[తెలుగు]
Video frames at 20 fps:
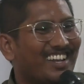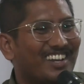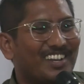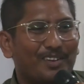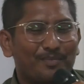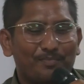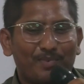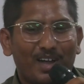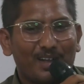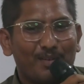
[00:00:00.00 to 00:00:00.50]

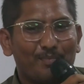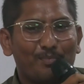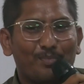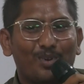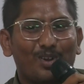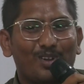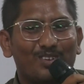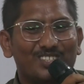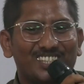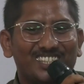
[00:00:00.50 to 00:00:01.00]
నేను బాగా
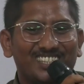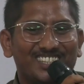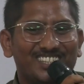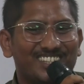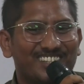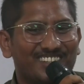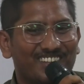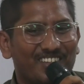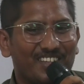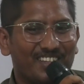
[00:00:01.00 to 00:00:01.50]
పుల్ అవుట్ చేసి
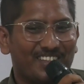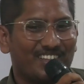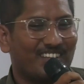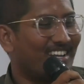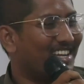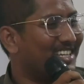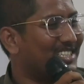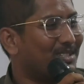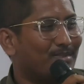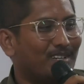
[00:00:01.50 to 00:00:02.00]

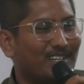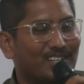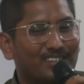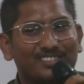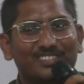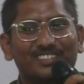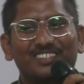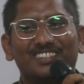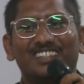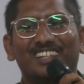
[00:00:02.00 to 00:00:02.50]

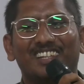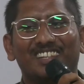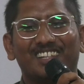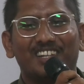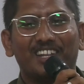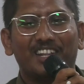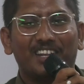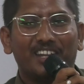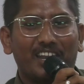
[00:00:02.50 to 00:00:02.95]
పోతాను దగ్గర